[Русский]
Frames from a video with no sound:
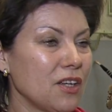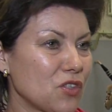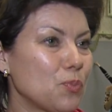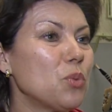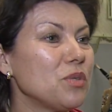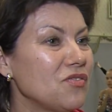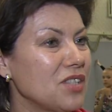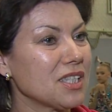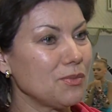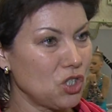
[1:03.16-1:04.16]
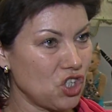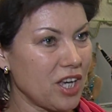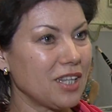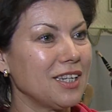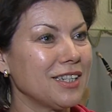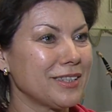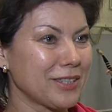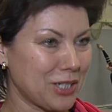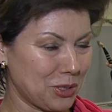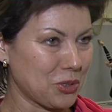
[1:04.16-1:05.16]
вспомнить все замечания,
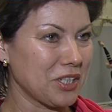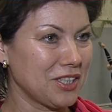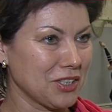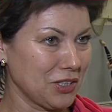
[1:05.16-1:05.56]
которые делал